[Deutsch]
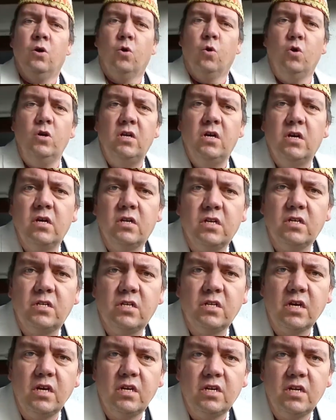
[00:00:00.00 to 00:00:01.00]
und
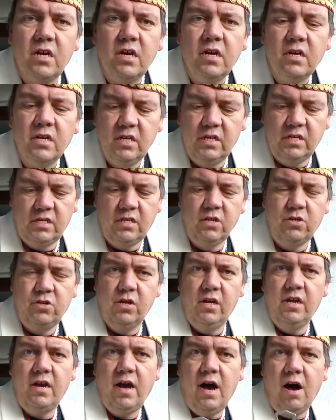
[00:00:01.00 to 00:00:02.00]
das dritte ist
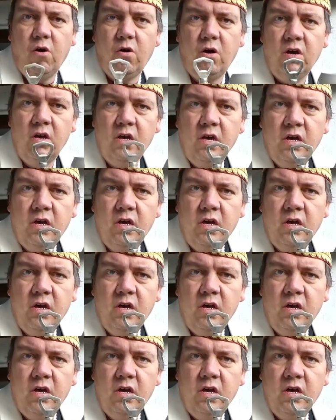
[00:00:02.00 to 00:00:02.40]
natürlich auch